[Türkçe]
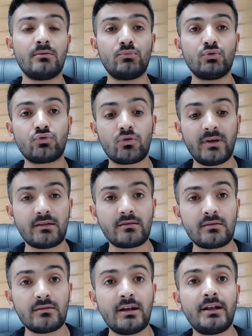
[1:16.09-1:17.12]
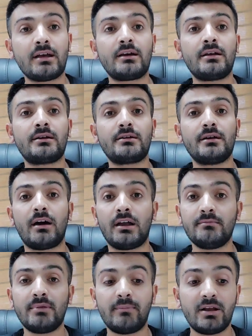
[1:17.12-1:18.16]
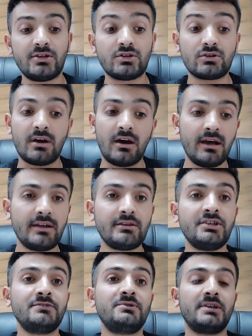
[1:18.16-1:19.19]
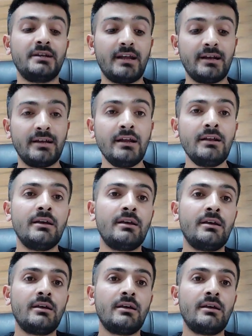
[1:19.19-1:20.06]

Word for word: Bu torba yasasıyla ne kadar alım yapılacak halen de hiçbir şey net değil.